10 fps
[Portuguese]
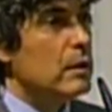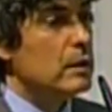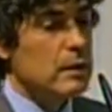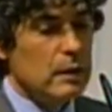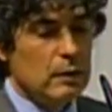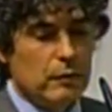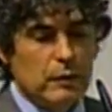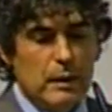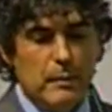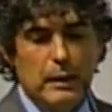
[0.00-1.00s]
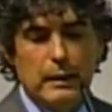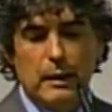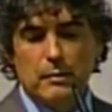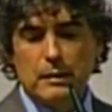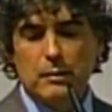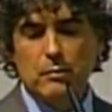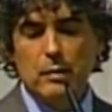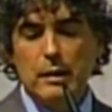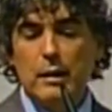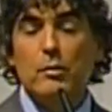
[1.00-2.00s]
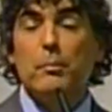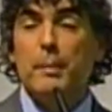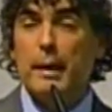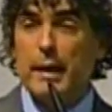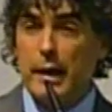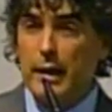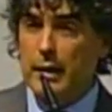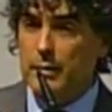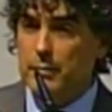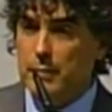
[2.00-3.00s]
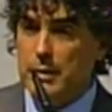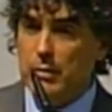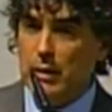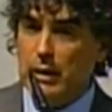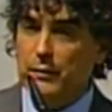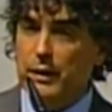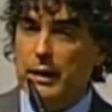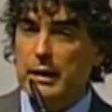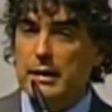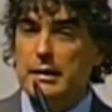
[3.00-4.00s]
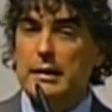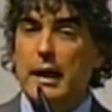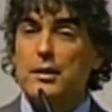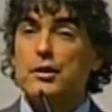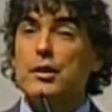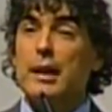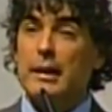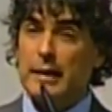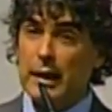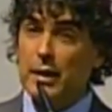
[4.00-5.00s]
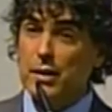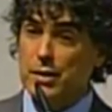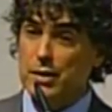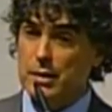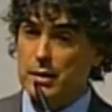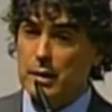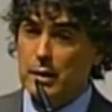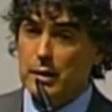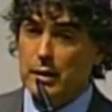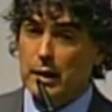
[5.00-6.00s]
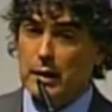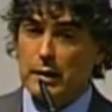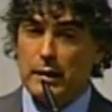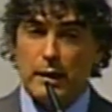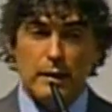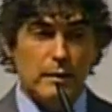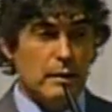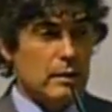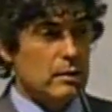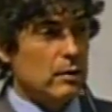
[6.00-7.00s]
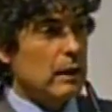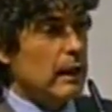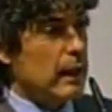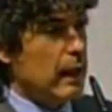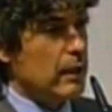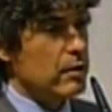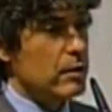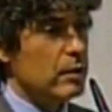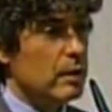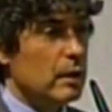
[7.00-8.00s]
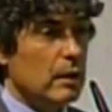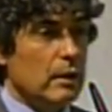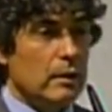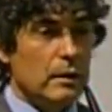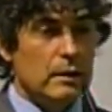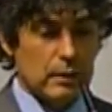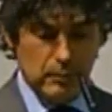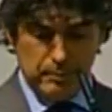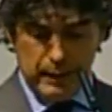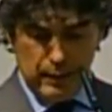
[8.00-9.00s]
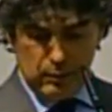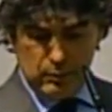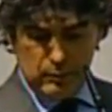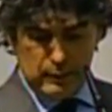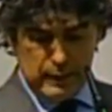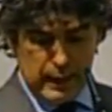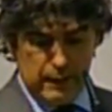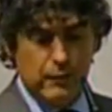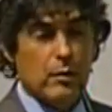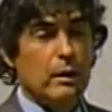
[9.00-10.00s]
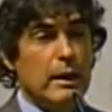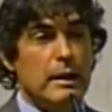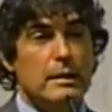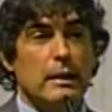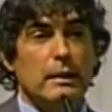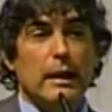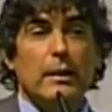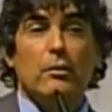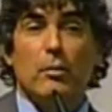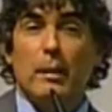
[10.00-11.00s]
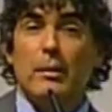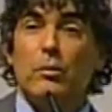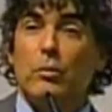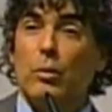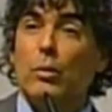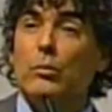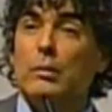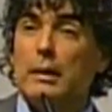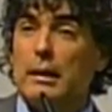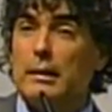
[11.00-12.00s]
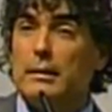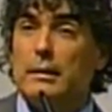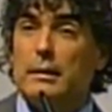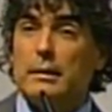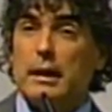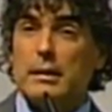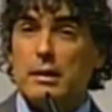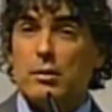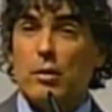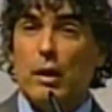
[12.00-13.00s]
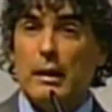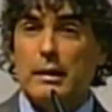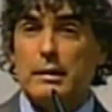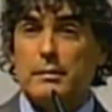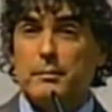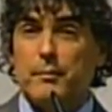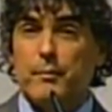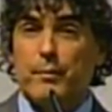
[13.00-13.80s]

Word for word: de Ensino Fundamental Saturnino Pereira, uma escola que fica na cidade Tiradentes, aqui na Zona Leste de São Paulo. Lá a violência tem tomado conta das escolas